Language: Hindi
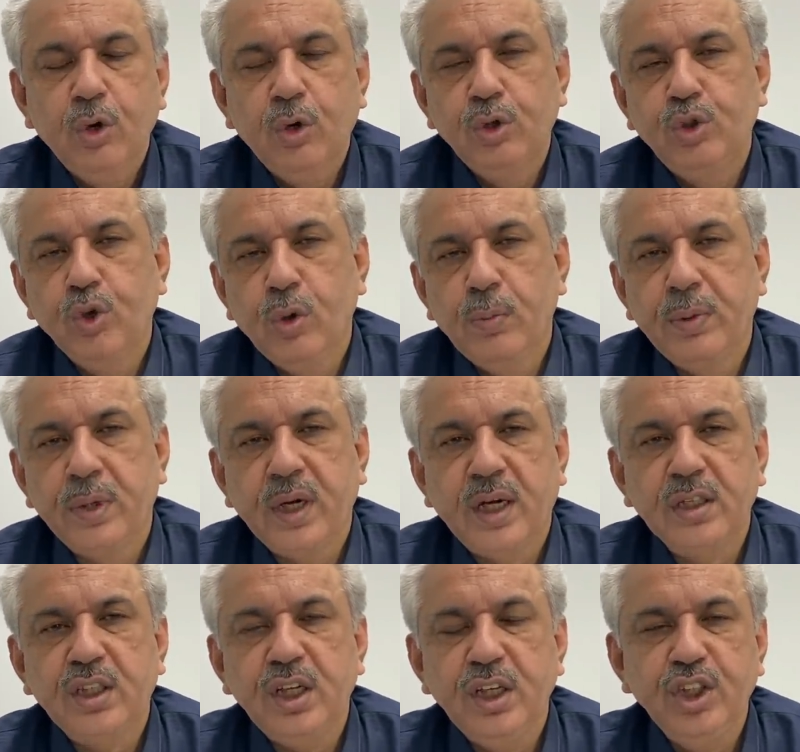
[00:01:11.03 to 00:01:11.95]
और जो
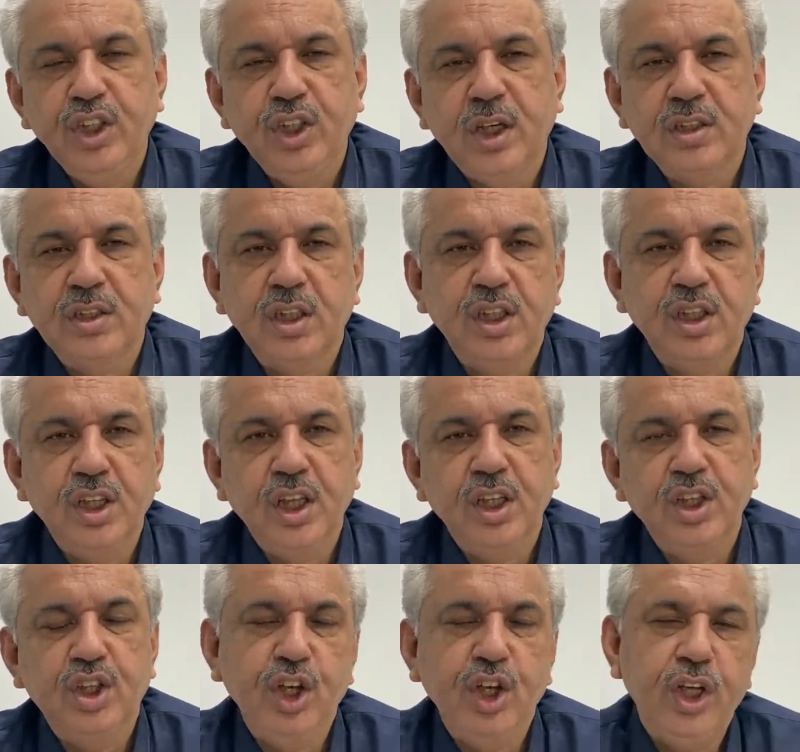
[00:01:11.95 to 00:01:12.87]
मरात ली जा सकती
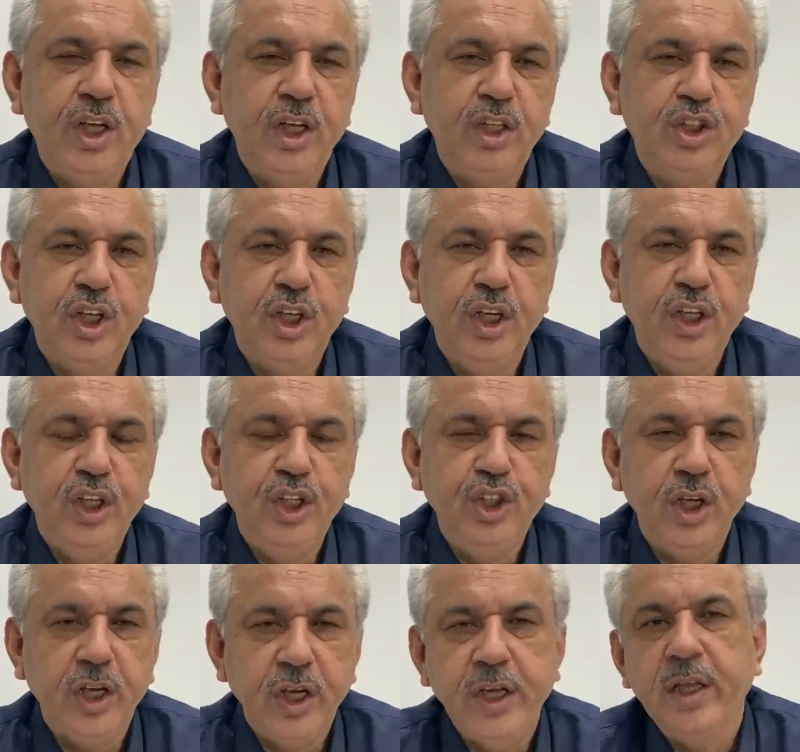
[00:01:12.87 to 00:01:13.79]
हैं तरीके से
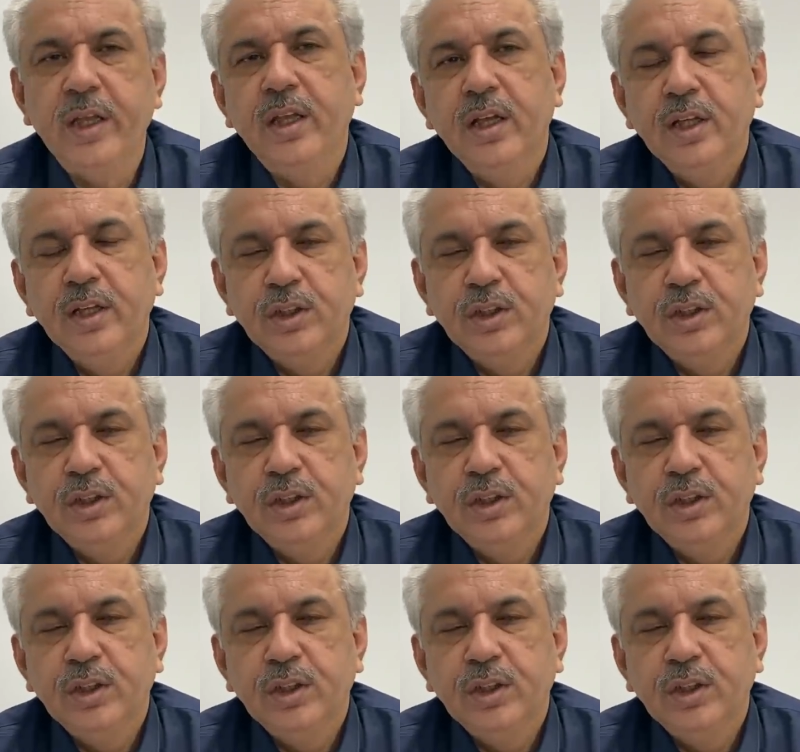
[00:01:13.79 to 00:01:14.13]
ली जाएँ